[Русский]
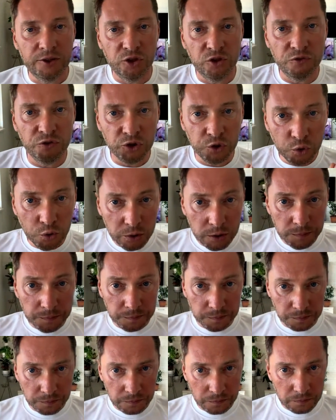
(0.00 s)
Но вот тут
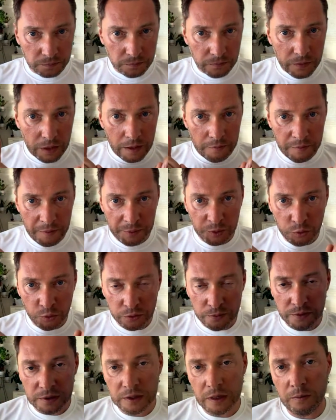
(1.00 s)
мы
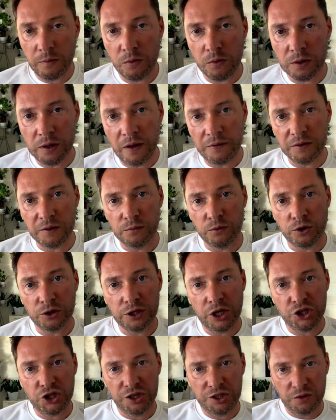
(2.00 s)
подходим к самому главному, к
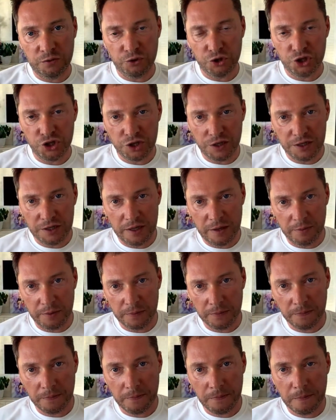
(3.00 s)
нашей сегодняшней теме.